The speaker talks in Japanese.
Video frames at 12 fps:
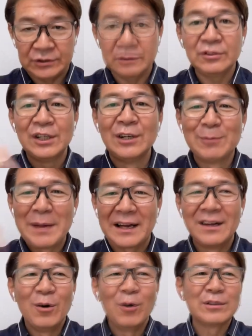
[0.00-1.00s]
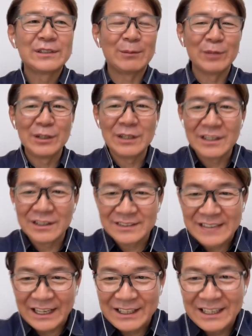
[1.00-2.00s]
うちのあ、奥さんも
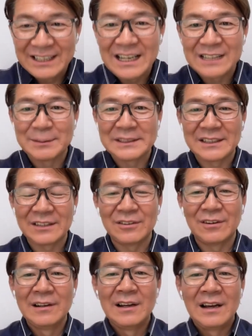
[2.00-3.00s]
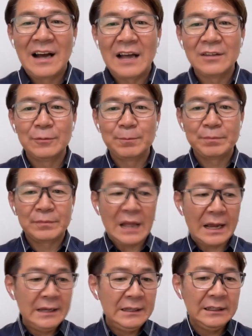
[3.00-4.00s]
最近行き出しましたけどああいう
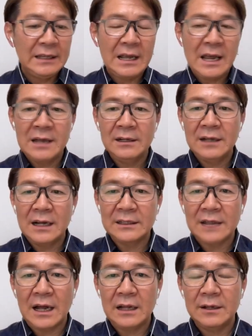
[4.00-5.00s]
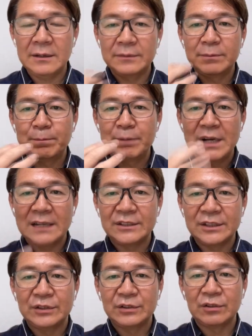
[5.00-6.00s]
体験型
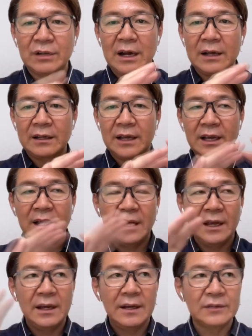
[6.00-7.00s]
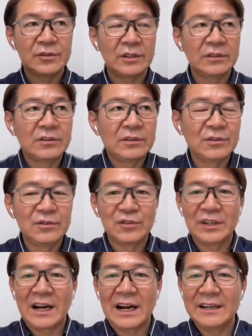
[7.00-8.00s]
ピラティスとか、えー、それ
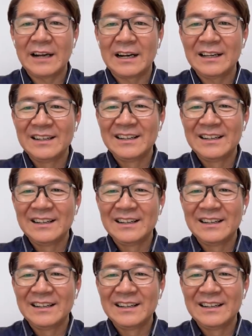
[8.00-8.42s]
それから何